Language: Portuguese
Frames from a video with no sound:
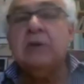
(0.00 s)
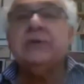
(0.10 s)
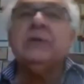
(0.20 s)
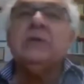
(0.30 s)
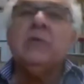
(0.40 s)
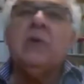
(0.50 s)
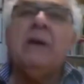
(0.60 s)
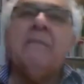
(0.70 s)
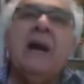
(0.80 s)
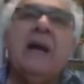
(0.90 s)
hoje
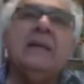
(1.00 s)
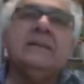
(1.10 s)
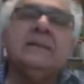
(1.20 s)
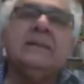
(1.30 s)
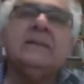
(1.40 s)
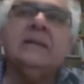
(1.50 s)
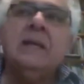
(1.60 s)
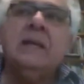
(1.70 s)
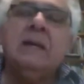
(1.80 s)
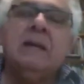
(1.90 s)
não é
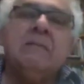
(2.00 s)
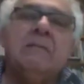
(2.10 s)
mais